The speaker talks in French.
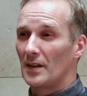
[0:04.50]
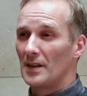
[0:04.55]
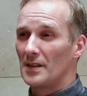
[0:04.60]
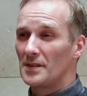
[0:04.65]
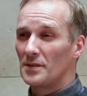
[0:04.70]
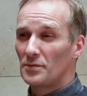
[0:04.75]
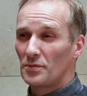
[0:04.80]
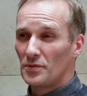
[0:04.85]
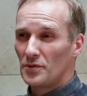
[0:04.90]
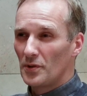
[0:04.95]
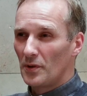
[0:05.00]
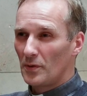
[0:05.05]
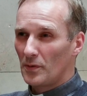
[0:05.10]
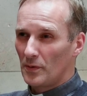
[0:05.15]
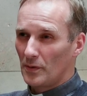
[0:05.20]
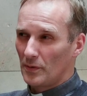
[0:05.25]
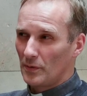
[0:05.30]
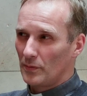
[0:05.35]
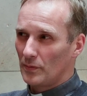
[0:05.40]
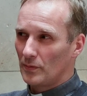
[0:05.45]
Bah, les étudiants
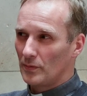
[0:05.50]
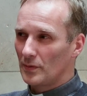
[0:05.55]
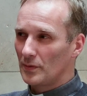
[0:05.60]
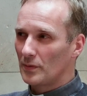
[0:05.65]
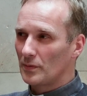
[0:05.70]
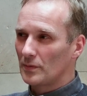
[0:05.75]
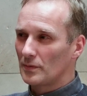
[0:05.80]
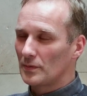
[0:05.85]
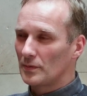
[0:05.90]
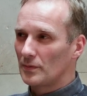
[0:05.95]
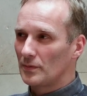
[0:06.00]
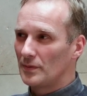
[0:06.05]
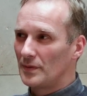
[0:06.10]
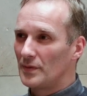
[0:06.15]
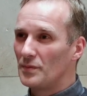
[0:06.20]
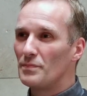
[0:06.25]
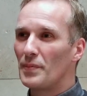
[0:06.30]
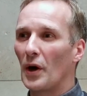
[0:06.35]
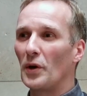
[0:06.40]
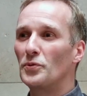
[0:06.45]
ont
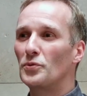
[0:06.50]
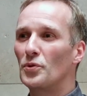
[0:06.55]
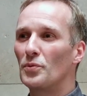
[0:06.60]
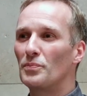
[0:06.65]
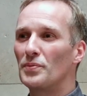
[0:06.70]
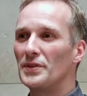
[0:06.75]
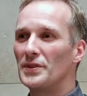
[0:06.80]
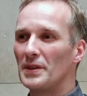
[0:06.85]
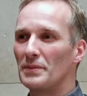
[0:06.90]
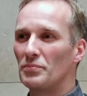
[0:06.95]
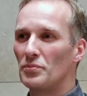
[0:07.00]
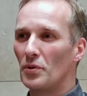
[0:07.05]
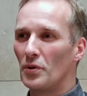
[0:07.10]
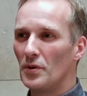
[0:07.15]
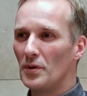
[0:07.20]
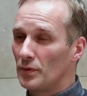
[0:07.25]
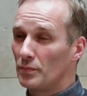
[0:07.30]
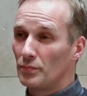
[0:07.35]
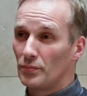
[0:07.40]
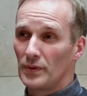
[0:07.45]
une période compliquée pour
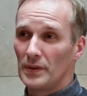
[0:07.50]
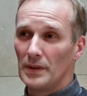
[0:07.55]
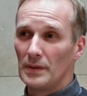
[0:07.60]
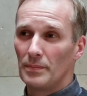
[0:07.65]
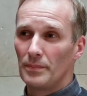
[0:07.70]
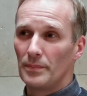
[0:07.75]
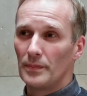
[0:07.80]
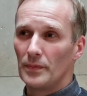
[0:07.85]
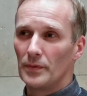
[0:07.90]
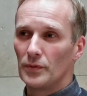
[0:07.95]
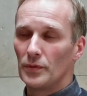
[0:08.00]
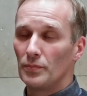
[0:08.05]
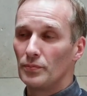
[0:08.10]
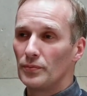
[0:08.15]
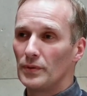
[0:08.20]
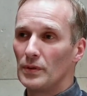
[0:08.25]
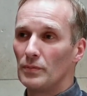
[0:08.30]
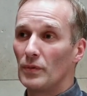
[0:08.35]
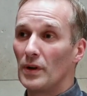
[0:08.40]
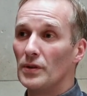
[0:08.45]
eux depuis,
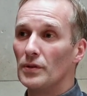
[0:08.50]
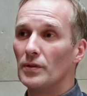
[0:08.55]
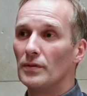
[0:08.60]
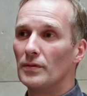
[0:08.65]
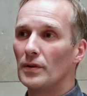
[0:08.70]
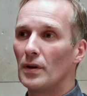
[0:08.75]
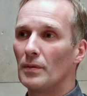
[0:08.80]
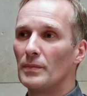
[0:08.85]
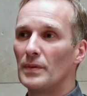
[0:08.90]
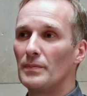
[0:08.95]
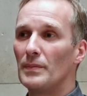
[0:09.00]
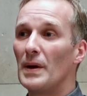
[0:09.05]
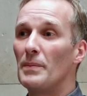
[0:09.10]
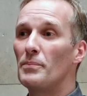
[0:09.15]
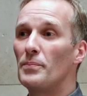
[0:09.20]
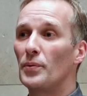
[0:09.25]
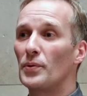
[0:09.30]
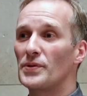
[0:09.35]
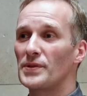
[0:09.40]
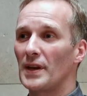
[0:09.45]
depuis le mois de novembre, mais même
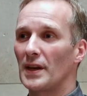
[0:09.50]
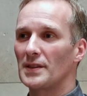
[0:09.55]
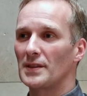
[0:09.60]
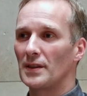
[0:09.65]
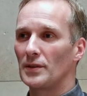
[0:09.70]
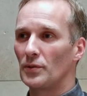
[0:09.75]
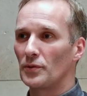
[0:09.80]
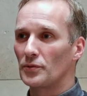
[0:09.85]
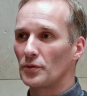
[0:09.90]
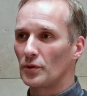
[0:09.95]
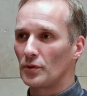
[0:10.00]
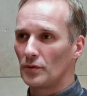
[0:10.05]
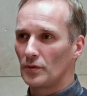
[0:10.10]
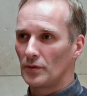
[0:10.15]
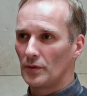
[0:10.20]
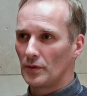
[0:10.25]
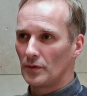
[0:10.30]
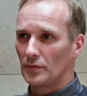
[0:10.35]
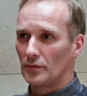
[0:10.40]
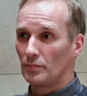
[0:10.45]
pour certains d'entre
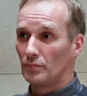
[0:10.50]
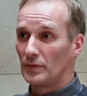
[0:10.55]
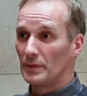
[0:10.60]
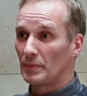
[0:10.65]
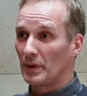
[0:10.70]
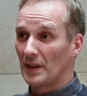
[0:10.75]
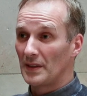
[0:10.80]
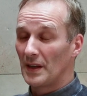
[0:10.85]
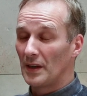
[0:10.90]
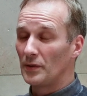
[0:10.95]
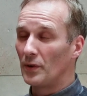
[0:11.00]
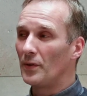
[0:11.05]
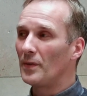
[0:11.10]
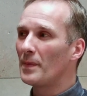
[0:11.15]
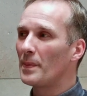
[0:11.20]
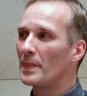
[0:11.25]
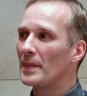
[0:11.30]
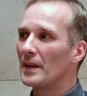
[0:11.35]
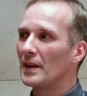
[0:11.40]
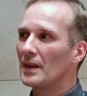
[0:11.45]
eux euh, depuis près d'un an.
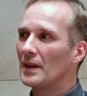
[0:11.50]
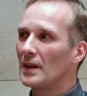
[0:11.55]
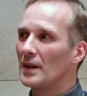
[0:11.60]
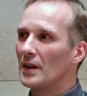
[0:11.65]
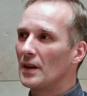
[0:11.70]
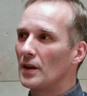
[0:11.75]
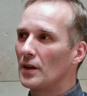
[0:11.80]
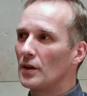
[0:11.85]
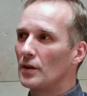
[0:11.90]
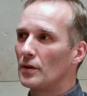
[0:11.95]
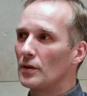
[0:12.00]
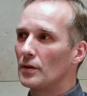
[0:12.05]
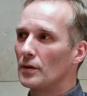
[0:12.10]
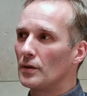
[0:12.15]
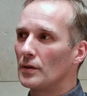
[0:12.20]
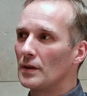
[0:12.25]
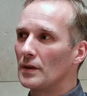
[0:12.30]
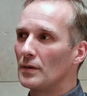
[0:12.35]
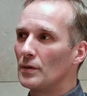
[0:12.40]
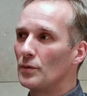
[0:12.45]

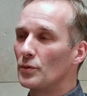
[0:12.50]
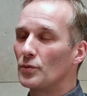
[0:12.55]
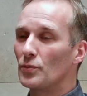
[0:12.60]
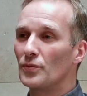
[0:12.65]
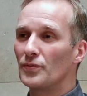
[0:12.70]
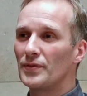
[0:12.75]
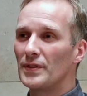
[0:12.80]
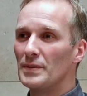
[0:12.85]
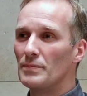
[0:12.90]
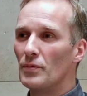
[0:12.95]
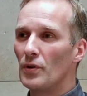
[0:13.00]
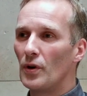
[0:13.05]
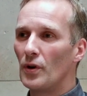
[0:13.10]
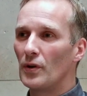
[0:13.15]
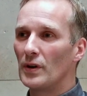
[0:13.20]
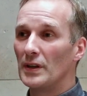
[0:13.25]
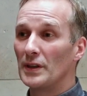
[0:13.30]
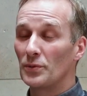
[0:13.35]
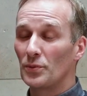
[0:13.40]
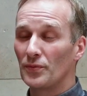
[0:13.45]
Euh, le
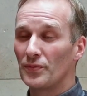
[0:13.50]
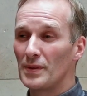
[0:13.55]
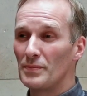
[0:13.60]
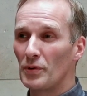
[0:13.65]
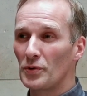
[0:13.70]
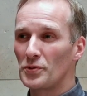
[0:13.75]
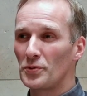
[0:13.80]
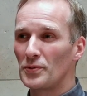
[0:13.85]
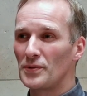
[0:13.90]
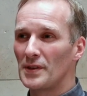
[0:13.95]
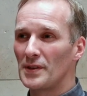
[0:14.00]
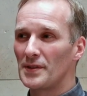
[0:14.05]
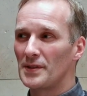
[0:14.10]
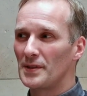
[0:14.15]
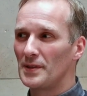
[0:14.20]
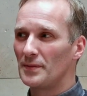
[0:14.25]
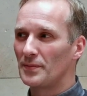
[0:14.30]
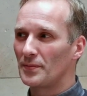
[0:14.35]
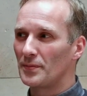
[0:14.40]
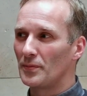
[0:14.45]
confinement et les confinements
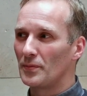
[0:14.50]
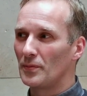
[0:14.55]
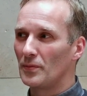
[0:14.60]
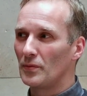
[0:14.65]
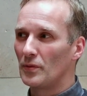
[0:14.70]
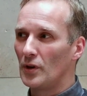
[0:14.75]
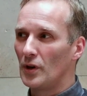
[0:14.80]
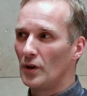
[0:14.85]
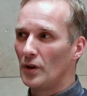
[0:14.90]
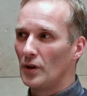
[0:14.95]
successifs ont,